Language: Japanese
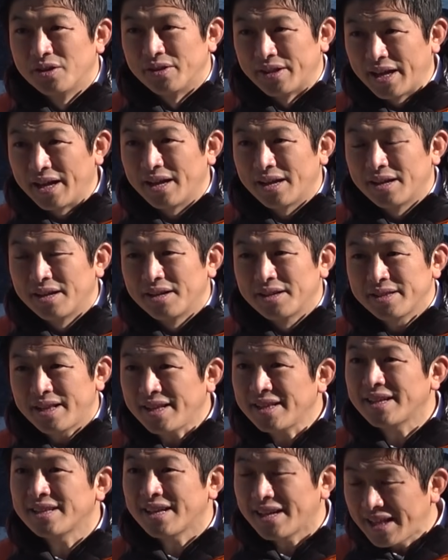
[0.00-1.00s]
ね。
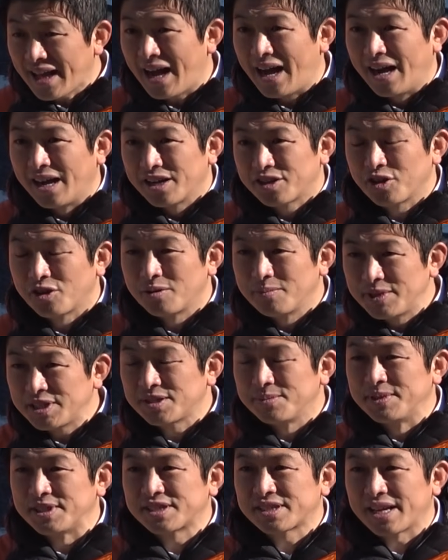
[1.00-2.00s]
ただただ人の
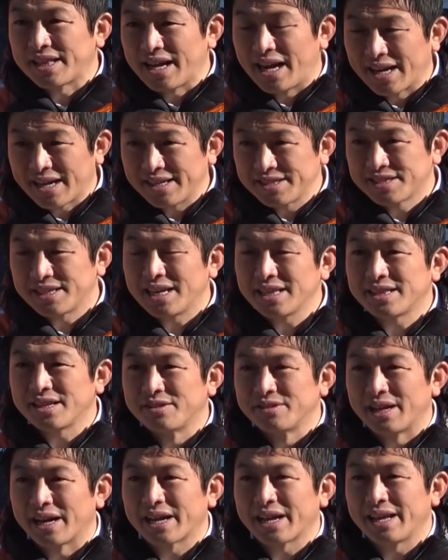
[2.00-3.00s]
ミス見つけてあげつらって
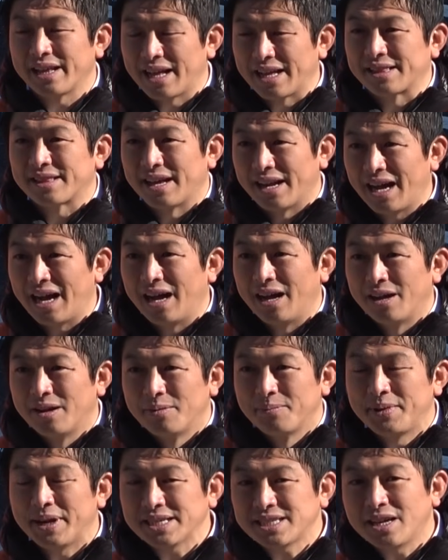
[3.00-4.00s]
るだけだった
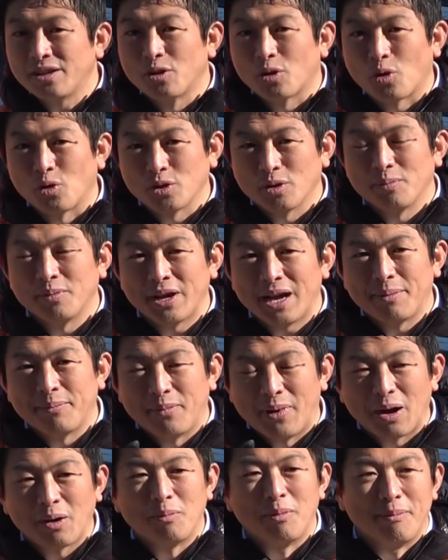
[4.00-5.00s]
ら、皆さんの子供や
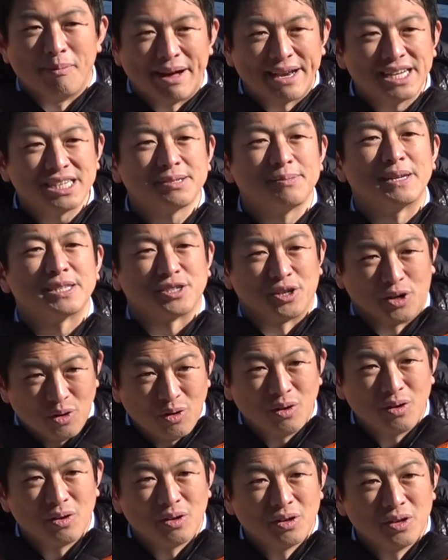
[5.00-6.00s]
孫も真似します
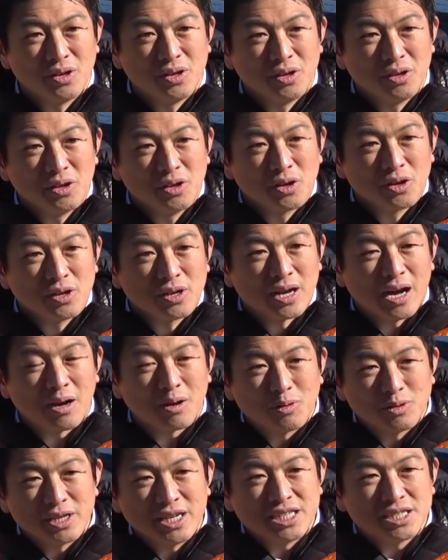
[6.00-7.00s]
よ。
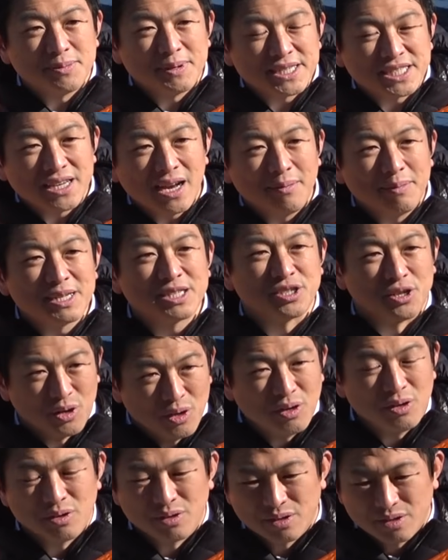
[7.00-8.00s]
学校でいじめしちゃいます
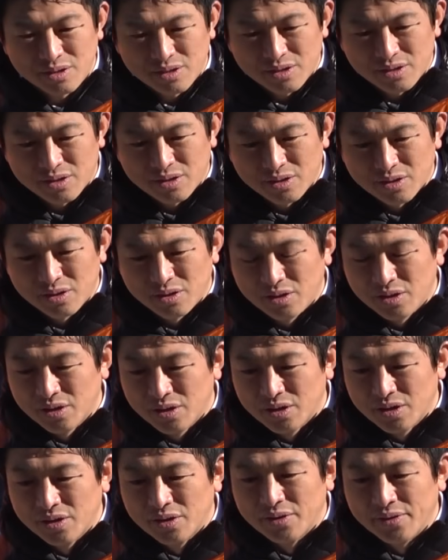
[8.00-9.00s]
よ
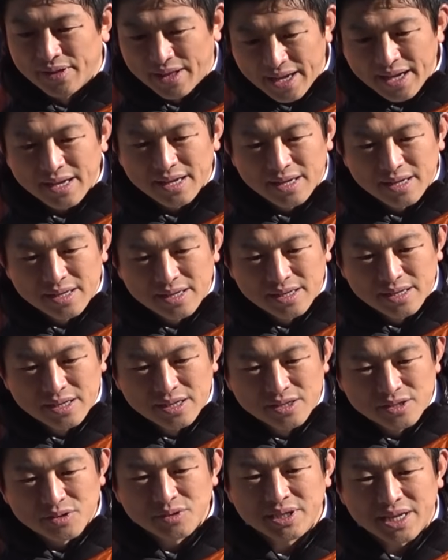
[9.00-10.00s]
ね。
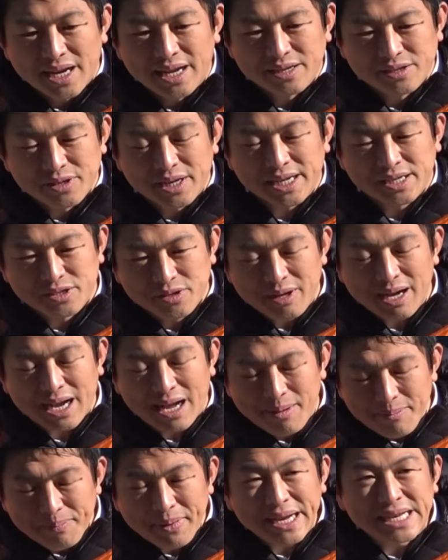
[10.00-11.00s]
そうじゃない、人は
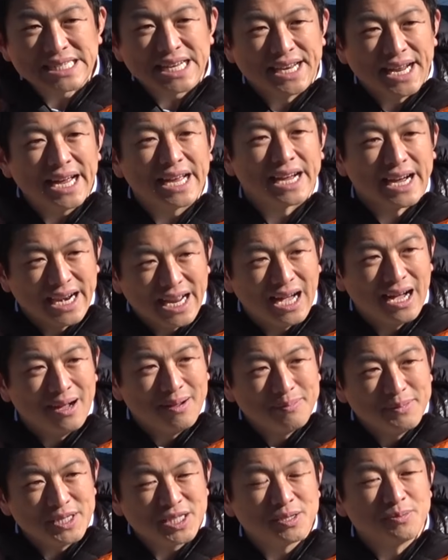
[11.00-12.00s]
完璧じゃないか
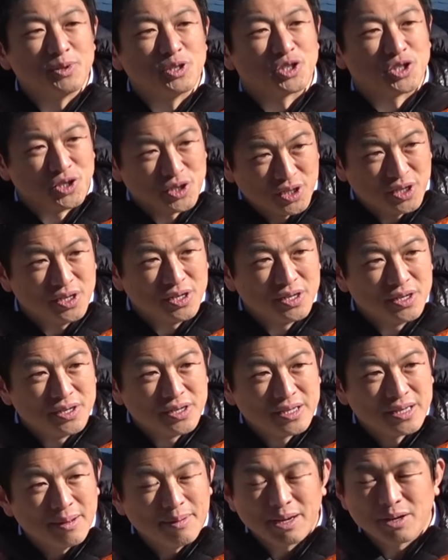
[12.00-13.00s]
らミスもす
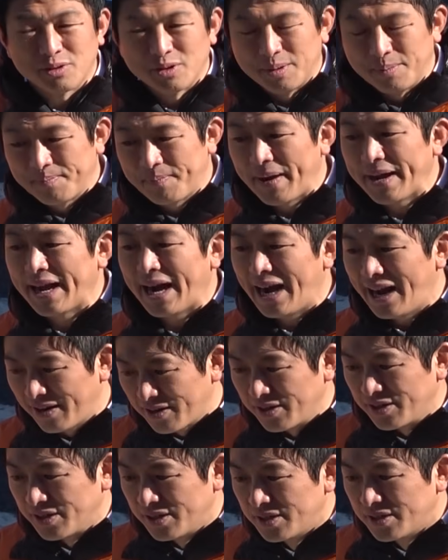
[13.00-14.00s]
る、ダメなこといっぱいあ
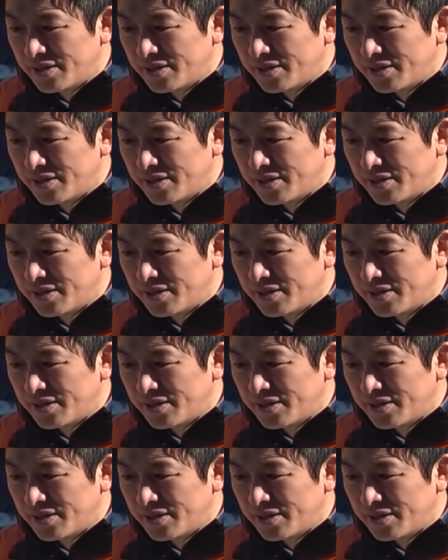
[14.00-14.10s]
る、